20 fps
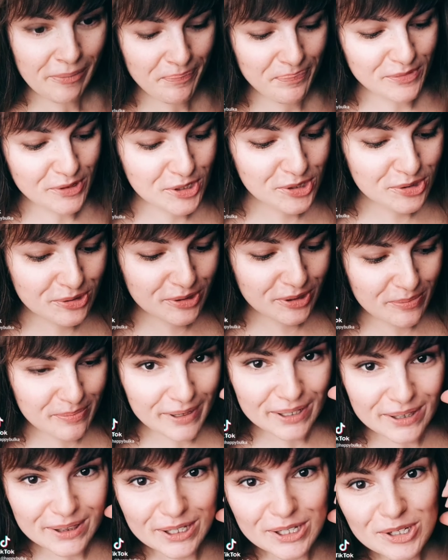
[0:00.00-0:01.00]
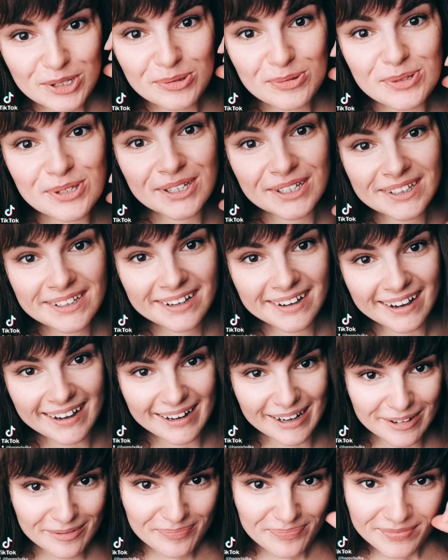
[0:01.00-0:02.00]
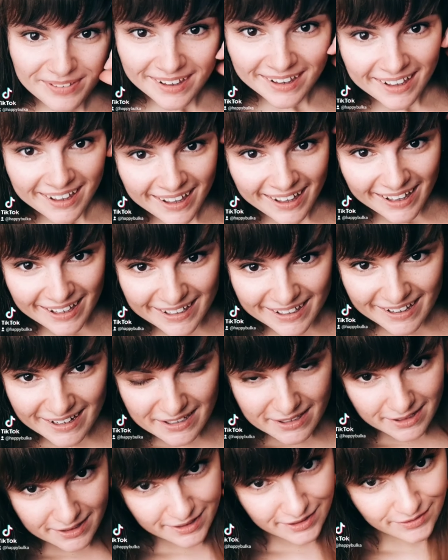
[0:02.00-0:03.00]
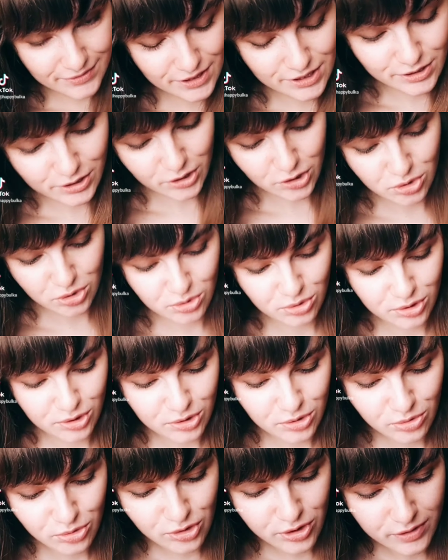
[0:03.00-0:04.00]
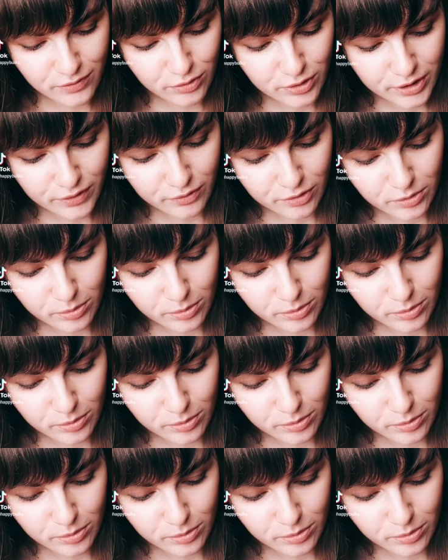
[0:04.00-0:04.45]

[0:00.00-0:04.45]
Ну что, ребят, начну с хинкали. Я где-то видела, что их нужно вот так